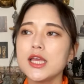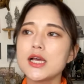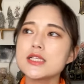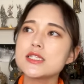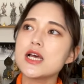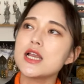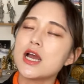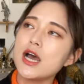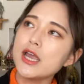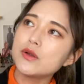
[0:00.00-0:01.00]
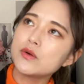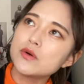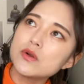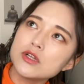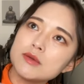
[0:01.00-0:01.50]
安時代に入る
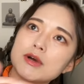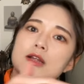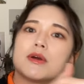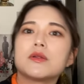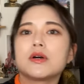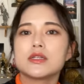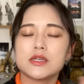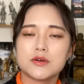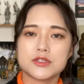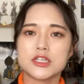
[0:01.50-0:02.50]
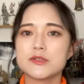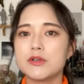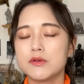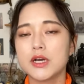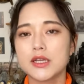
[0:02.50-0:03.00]
頃にバリバリと活躍し始め
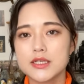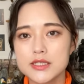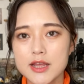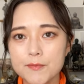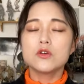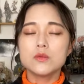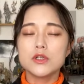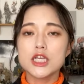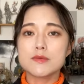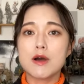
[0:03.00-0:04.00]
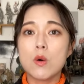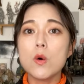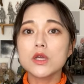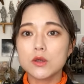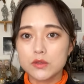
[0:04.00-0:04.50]
るわけですね黄門内様は
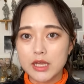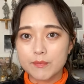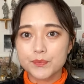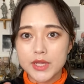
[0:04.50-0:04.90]
法規5年